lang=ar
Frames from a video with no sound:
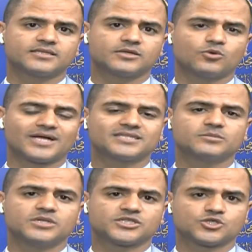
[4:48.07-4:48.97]

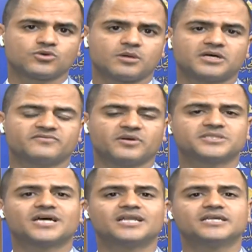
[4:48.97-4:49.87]
يقدم الاستجوابات
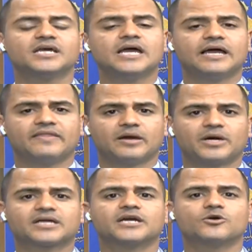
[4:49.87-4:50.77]
فبالتالي إذا
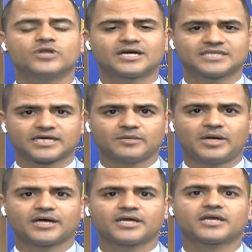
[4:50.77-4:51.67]
ما كان هناك تقييم
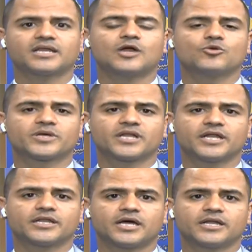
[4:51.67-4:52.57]
حقيقي لا يمكن
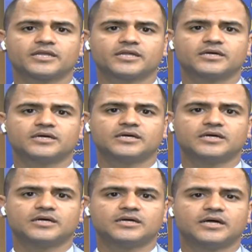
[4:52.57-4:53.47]
أن أن
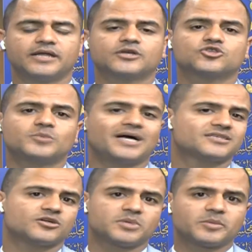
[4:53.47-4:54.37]
آه، أن يتم
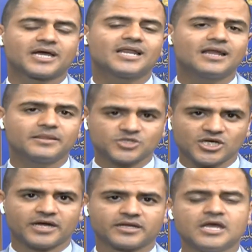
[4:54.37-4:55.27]
حتى ربما خلال هذا
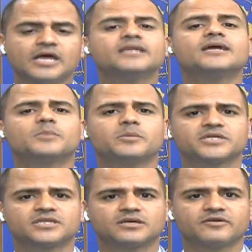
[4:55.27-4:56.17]
الشهر إذا ما
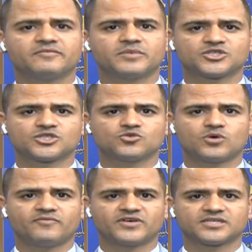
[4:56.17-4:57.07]
مدد مجلس
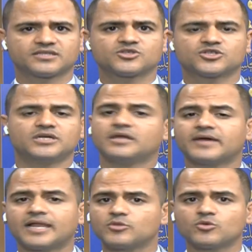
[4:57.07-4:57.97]
النواب فصل التشريع
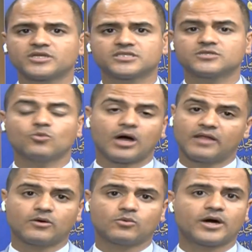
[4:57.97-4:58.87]
إذا لم يمدد
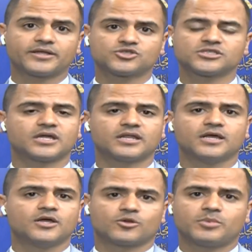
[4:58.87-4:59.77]
وهذا وارد جدا
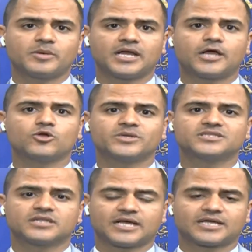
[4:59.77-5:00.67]
ربما لا
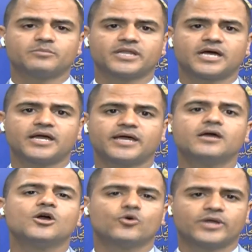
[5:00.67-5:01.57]
يمدد لكن بالنهاية
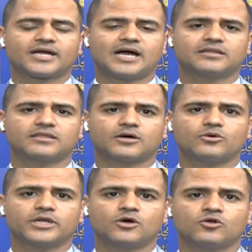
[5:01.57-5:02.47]
هناك أحاديث
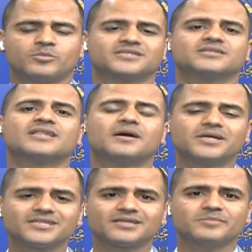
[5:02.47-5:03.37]
تقول أنه يمدد إذا
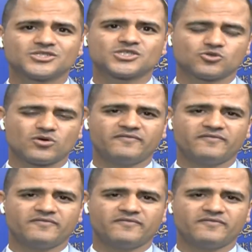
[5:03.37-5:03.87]
مدد مجلس النواب